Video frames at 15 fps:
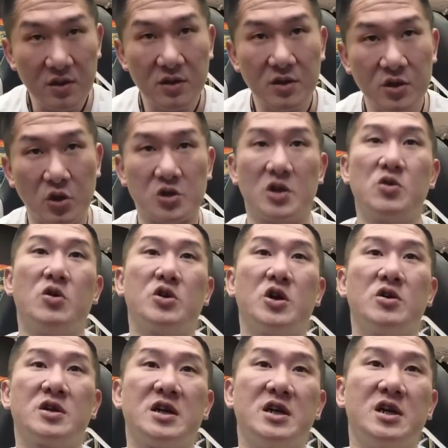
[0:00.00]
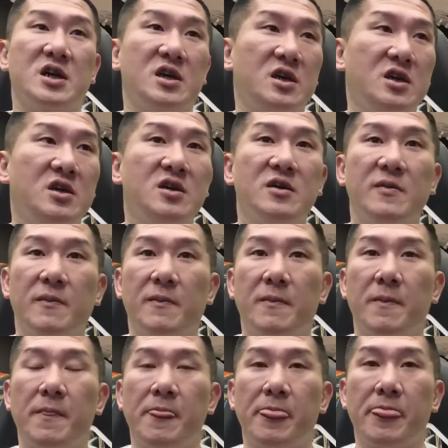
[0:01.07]
统神国栋可以。
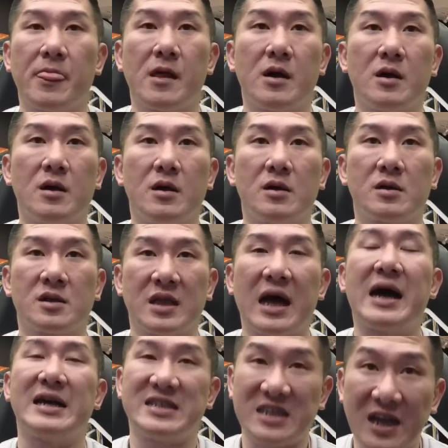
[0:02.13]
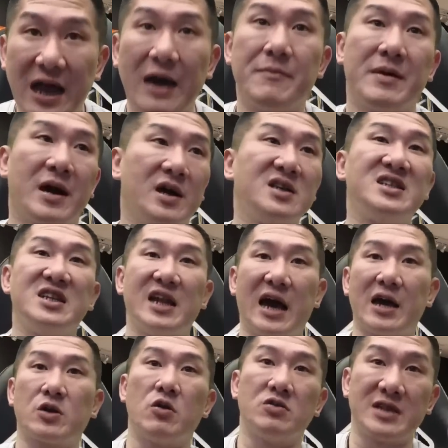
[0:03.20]
大家一起来嘛，一起
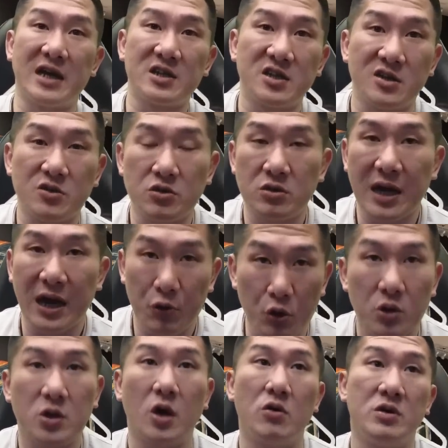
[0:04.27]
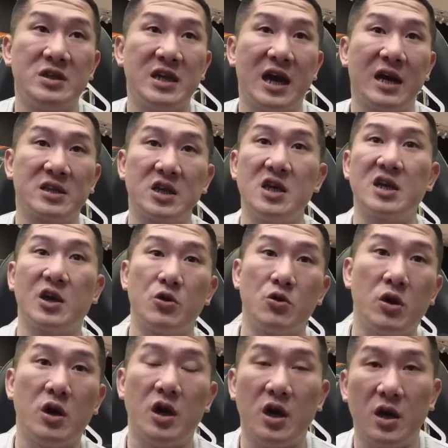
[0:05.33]
来共享盛举啊！运动一下，这一个
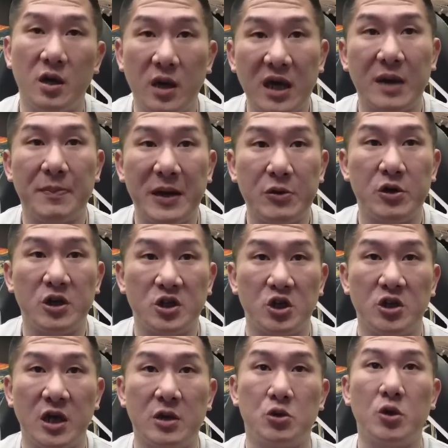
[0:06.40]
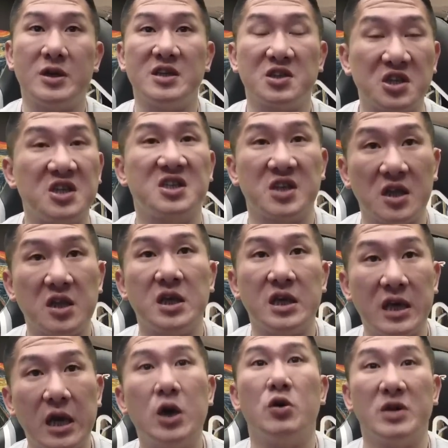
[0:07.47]
月一个半月的训练，对你自己身体
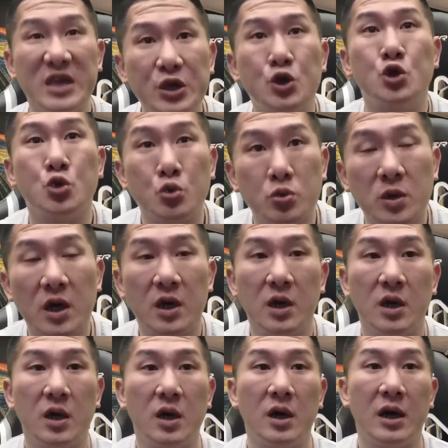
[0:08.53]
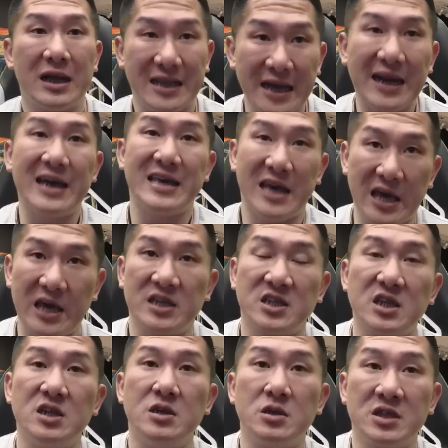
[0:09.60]
也有益处啊！当然也
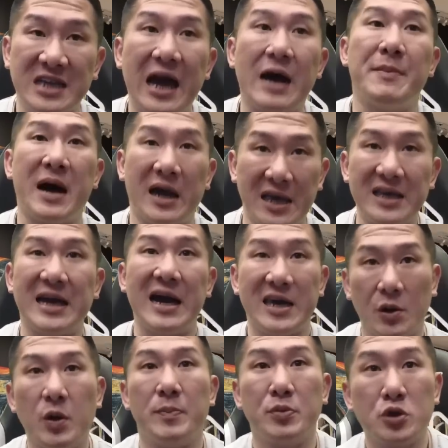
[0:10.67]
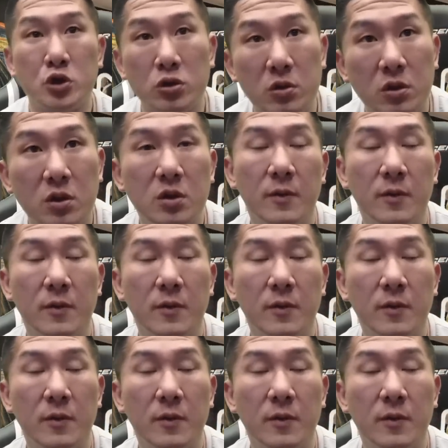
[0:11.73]
是价码，应该也会不错。